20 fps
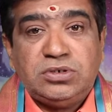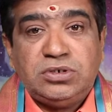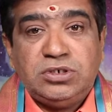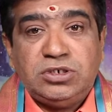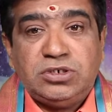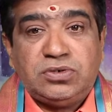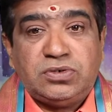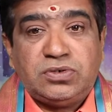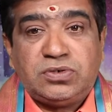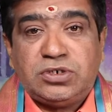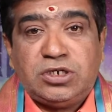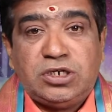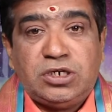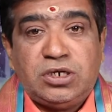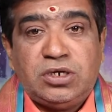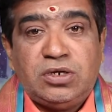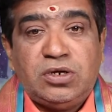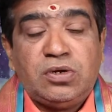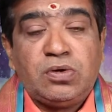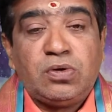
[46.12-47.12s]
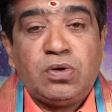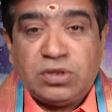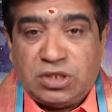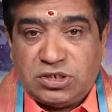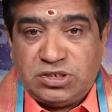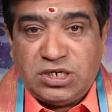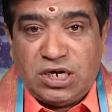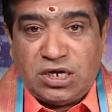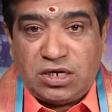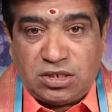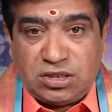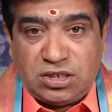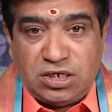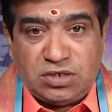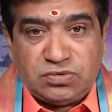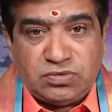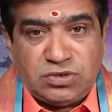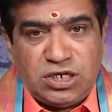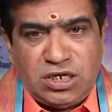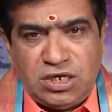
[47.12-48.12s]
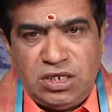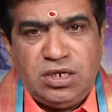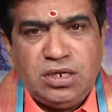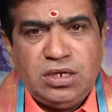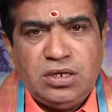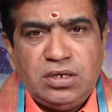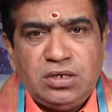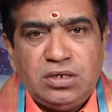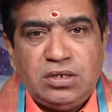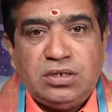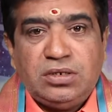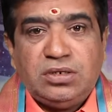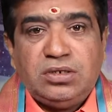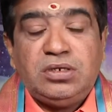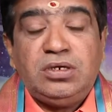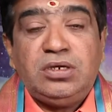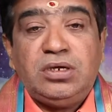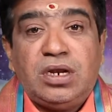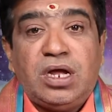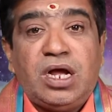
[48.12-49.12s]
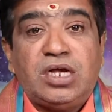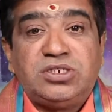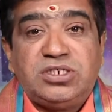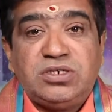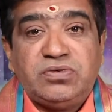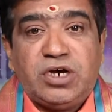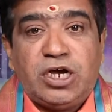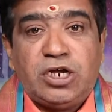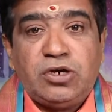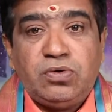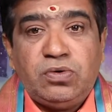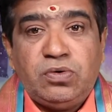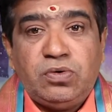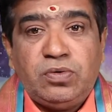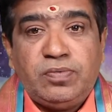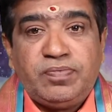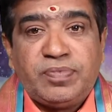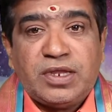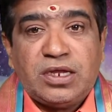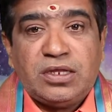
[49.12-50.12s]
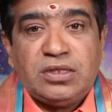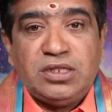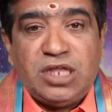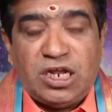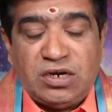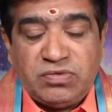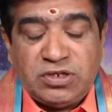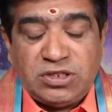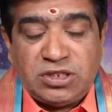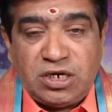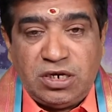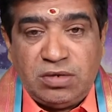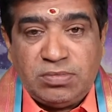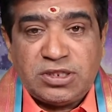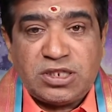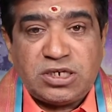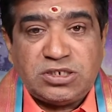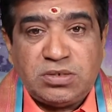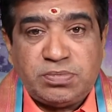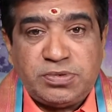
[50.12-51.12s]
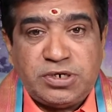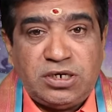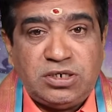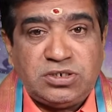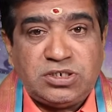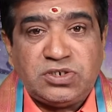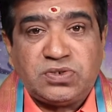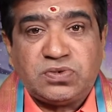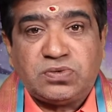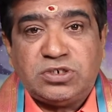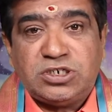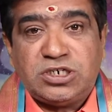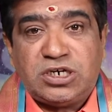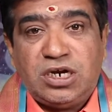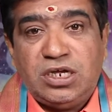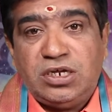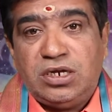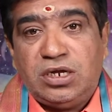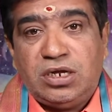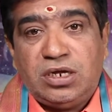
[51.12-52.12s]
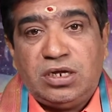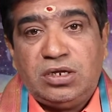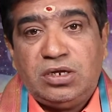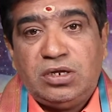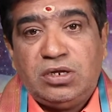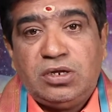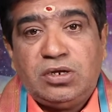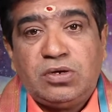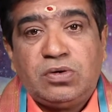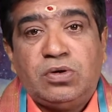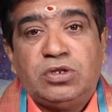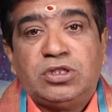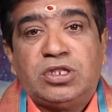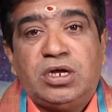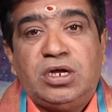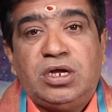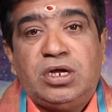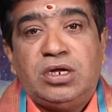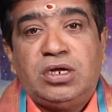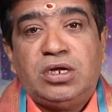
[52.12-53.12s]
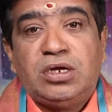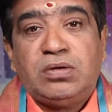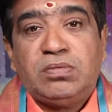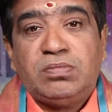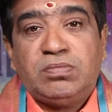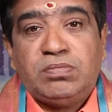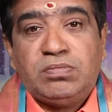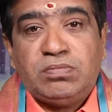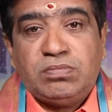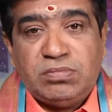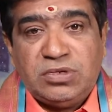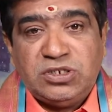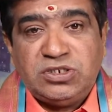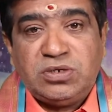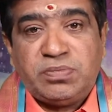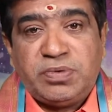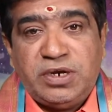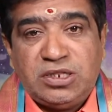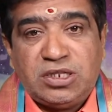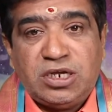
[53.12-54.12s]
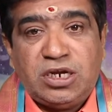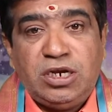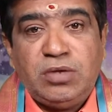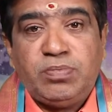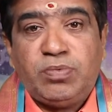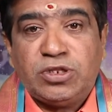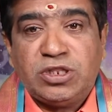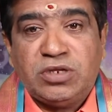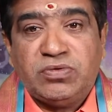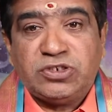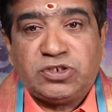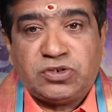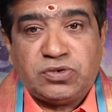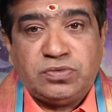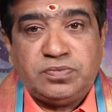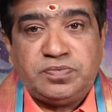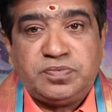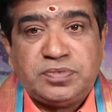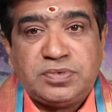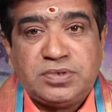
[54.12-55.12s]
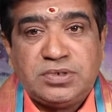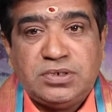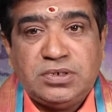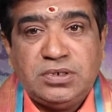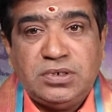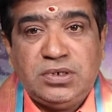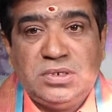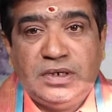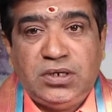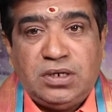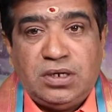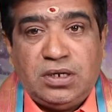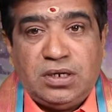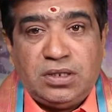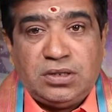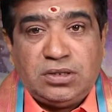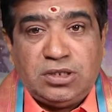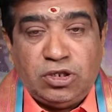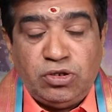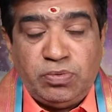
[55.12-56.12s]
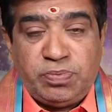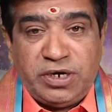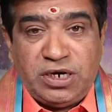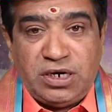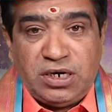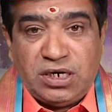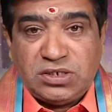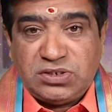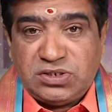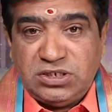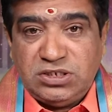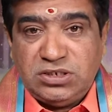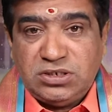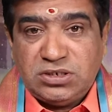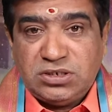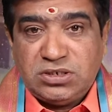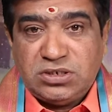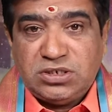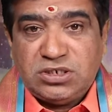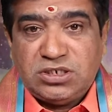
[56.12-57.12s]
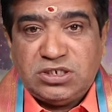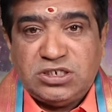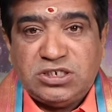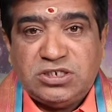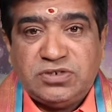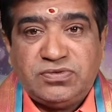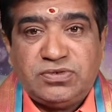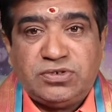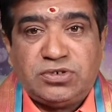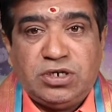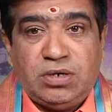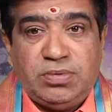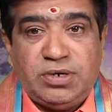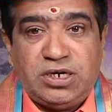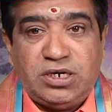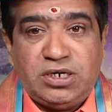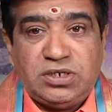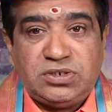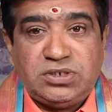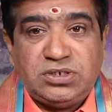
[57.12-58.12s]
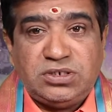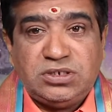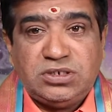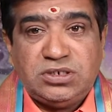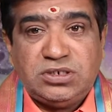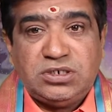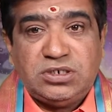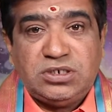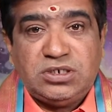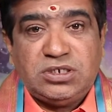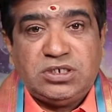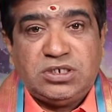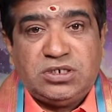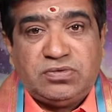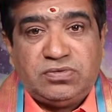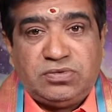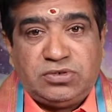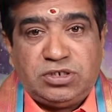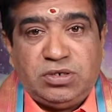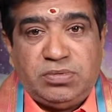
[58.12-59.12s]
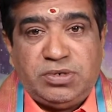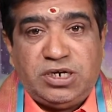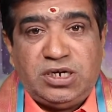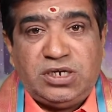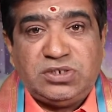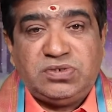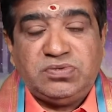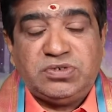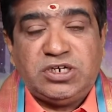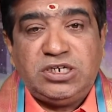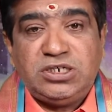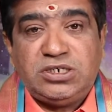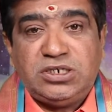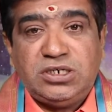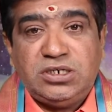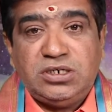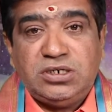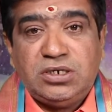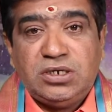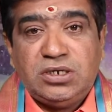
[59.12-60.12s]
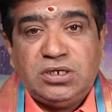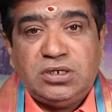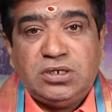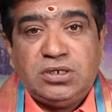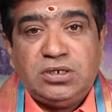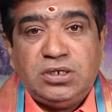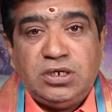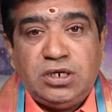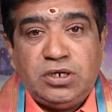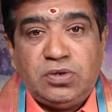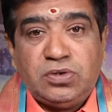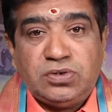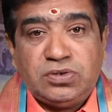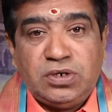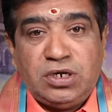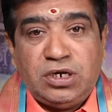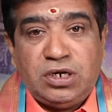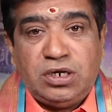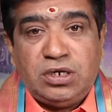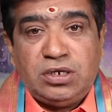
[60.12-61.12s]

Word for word: ఈ రోజున కొంత జాగ్రత్తగా ఉండాలి ఈ రాశి వారు ధన్వంతరి మంత్ర జపాన్ని చేసుకున్నట్లయినా కొంత మంచి ఫలితాన్ని పొందవచ్చును తదుపరి రాశి వృషభ రాశి వృషభ రాశి వారికి ఈ రోజున